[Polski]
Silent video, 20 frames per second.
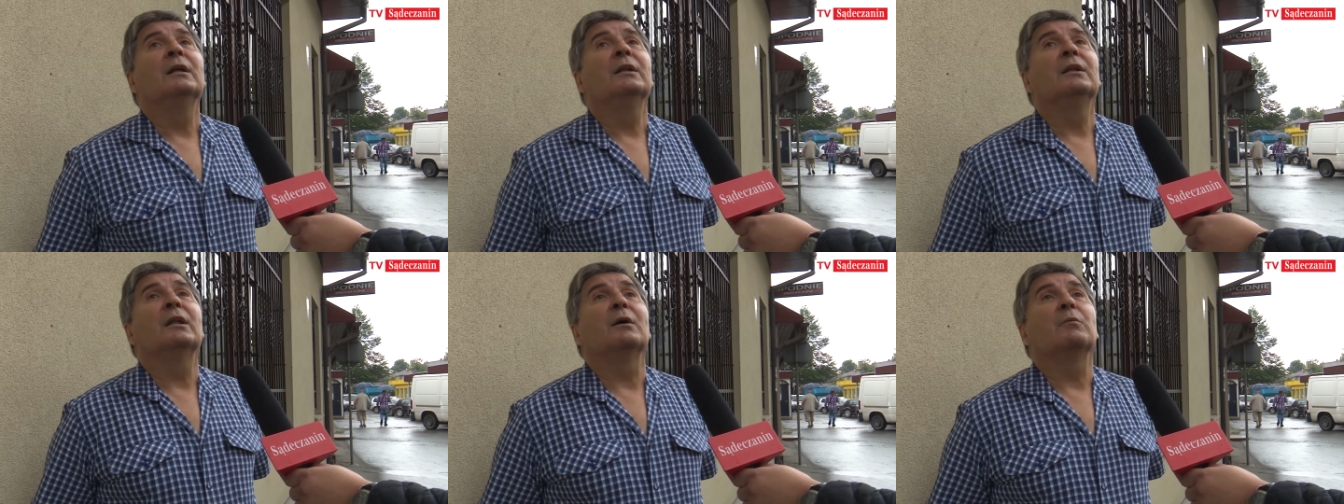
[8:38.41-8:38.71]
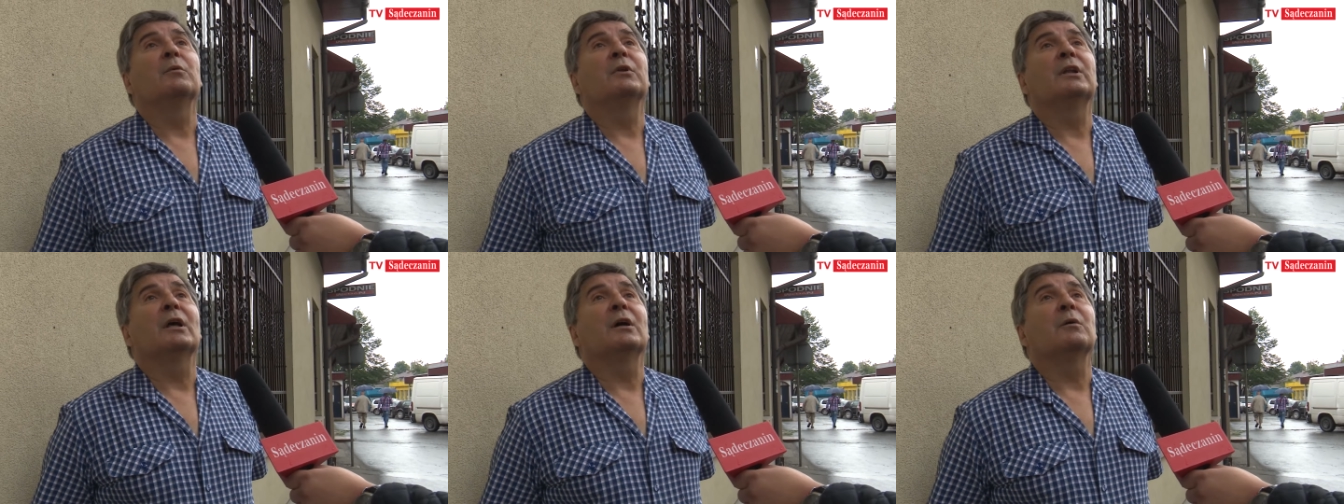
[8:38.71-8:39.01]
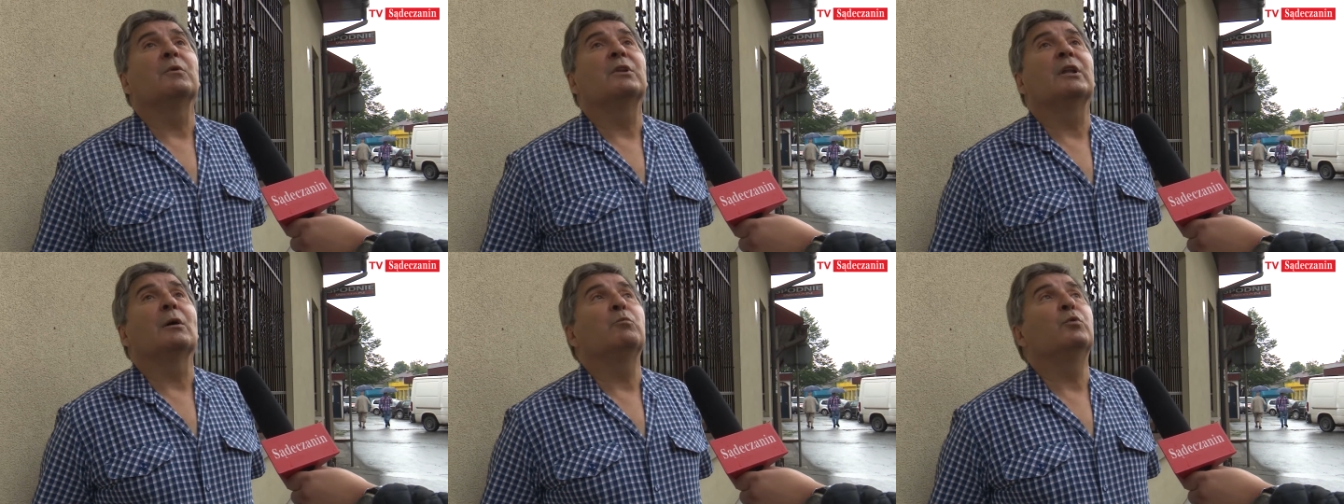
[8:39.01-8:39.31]
te, te,
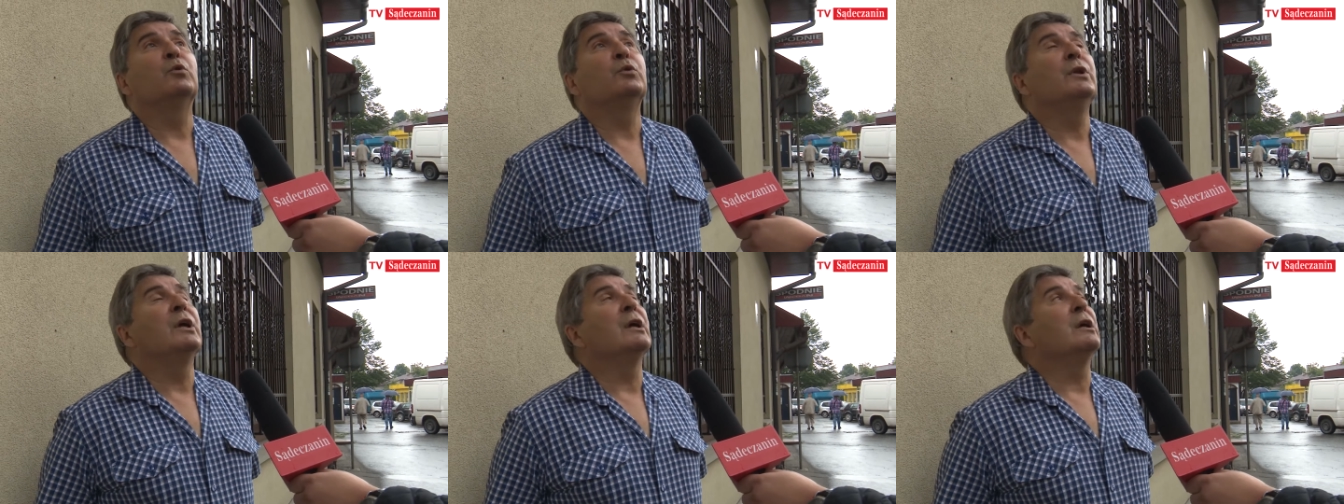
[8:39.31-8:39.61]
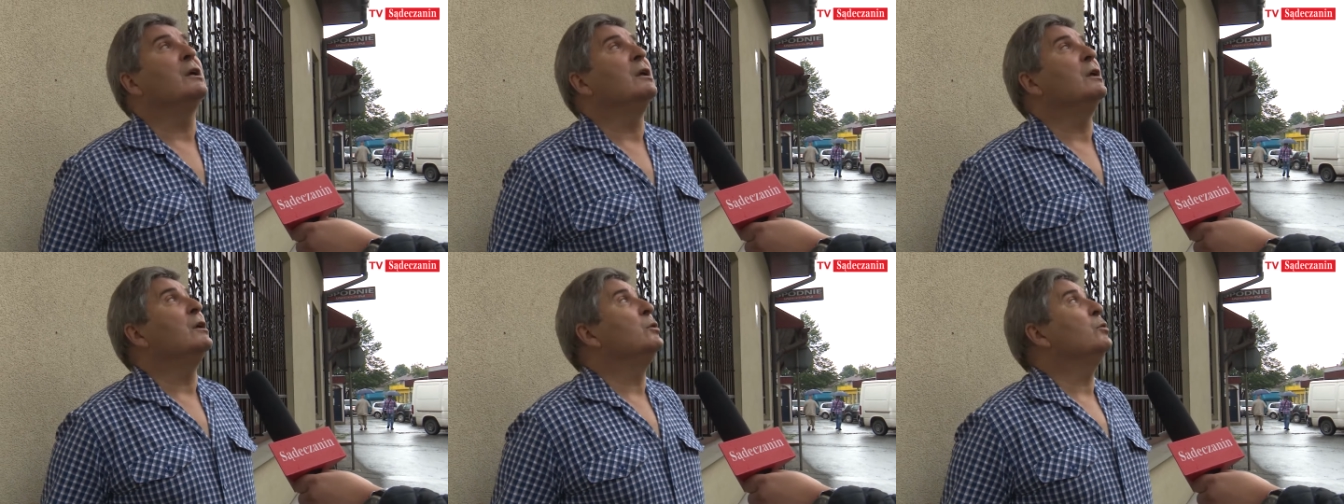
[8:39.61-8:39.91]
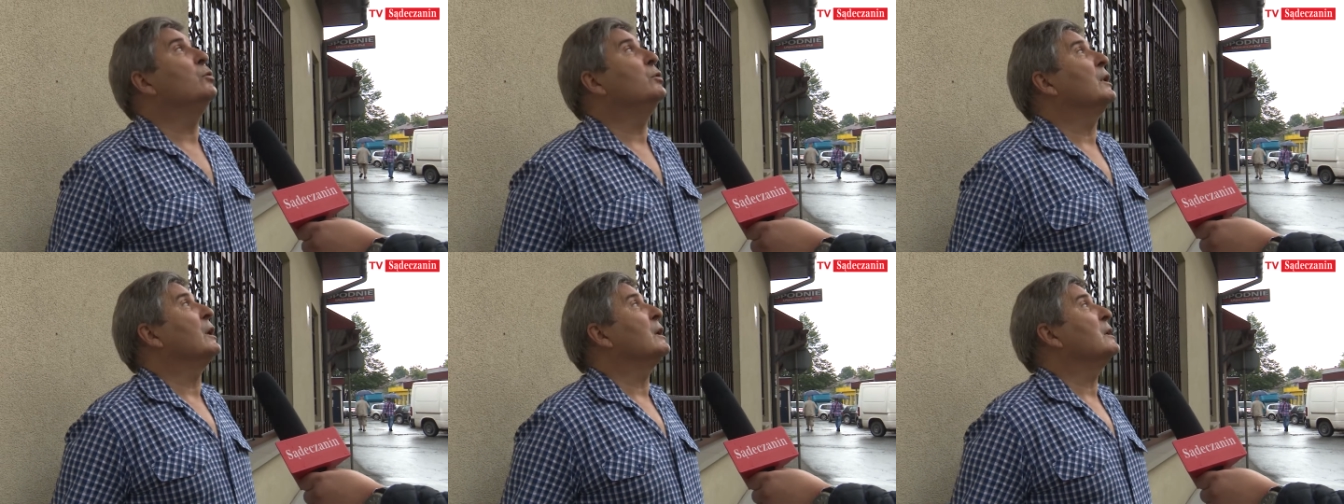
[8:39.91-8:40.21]
te budynki
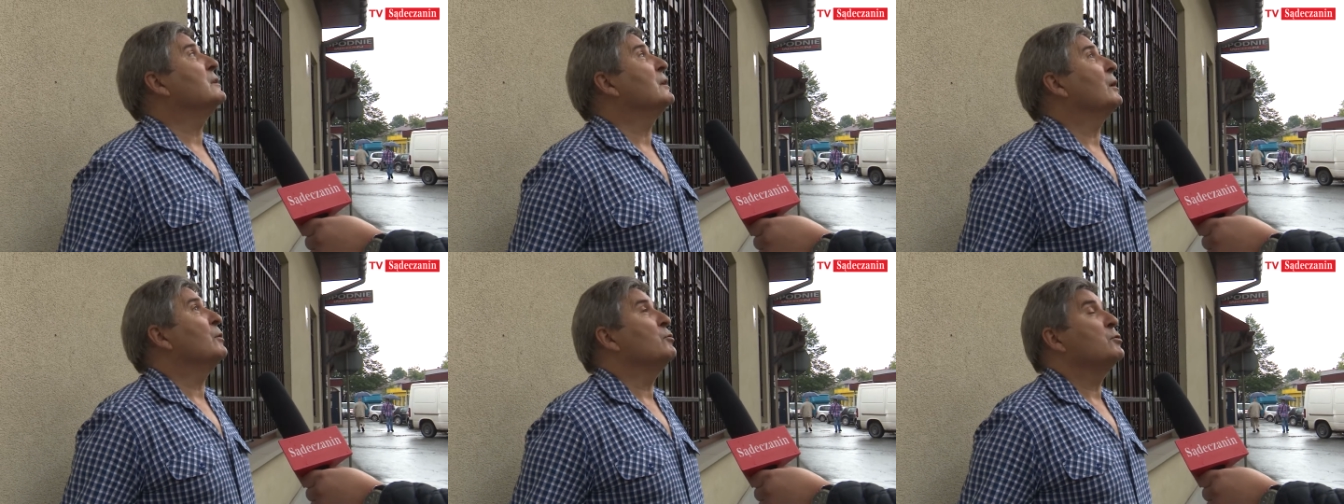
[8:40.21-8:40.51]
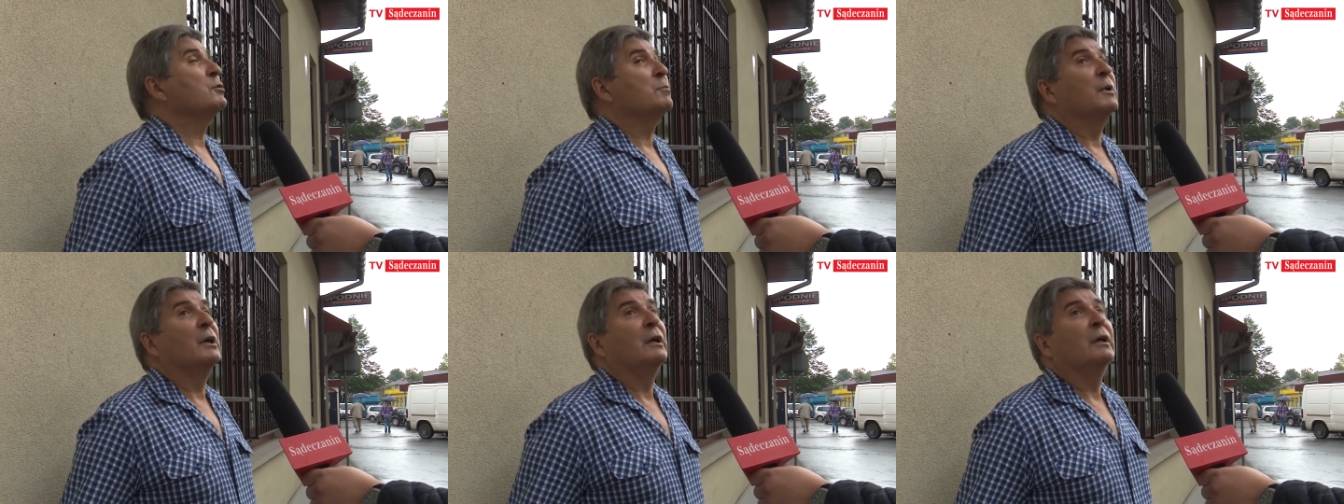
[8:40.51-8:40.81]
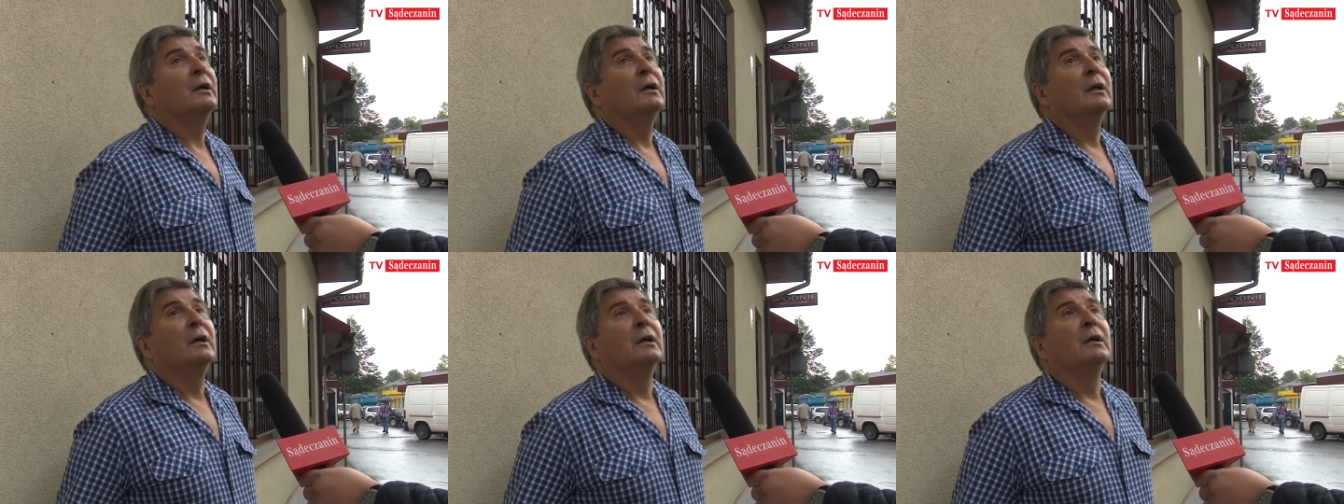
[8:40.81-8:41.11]
tutaj załóżmy
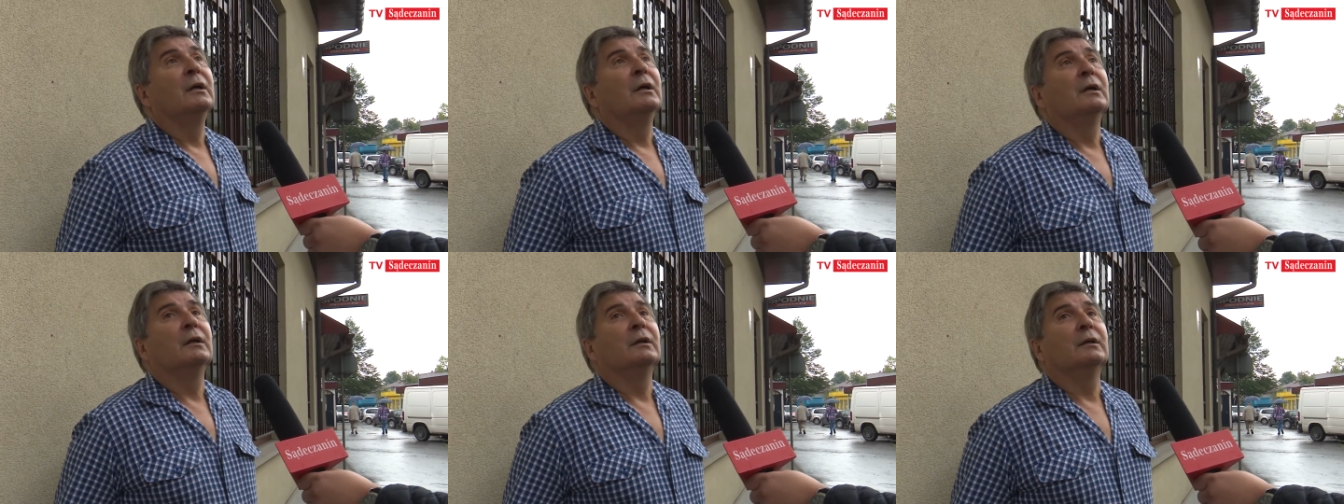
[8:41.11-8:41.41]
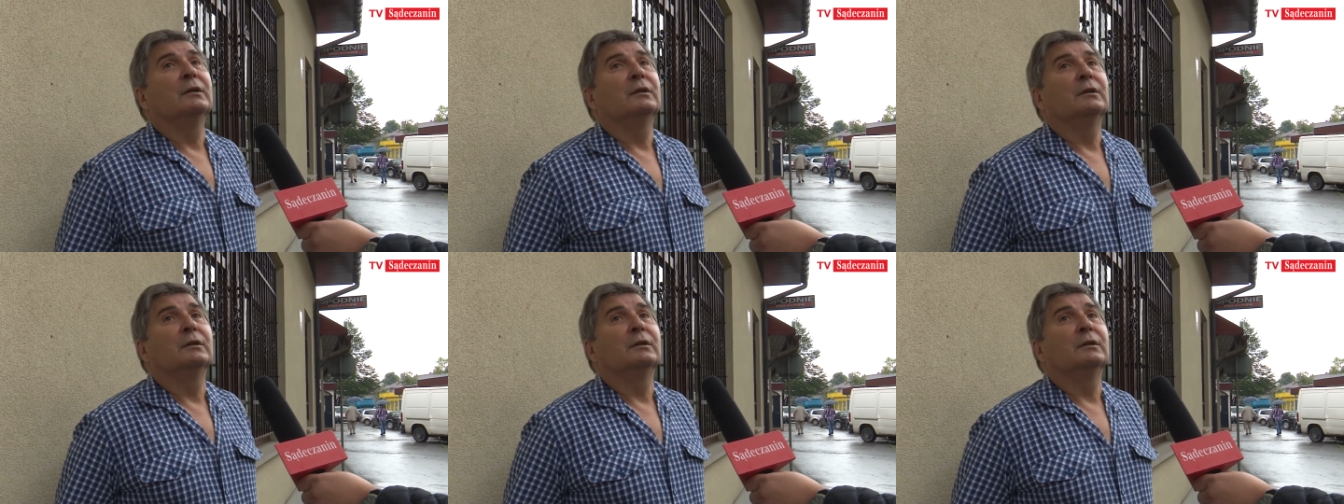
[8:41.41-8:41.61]
e,